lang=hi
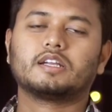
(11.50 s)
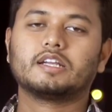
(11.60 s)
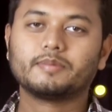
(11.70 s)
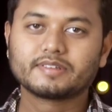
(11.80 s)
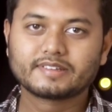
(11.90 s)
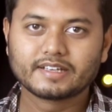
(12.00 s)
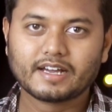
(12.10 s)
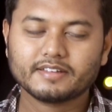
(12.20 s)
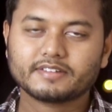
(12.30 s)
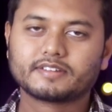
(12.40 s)
नमस्ते
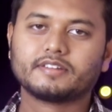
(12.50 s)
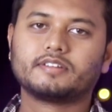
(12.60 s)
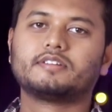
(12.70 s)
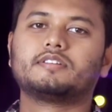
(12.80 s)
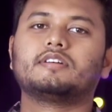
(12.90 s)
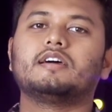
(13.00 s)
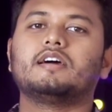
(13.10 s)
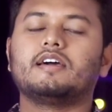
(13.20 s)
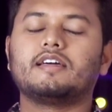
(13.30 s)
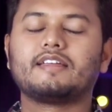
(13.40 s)
गाइस
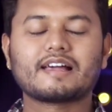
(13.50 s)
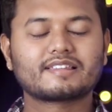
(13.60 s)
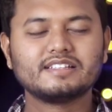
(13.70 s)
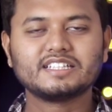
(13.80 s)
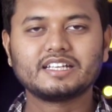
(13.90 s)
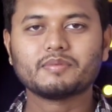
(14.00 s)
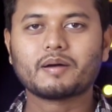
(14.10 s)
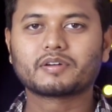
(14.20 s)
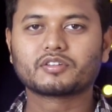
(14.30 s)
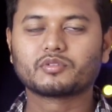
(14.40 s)
रिएक्शन चटनी में आपका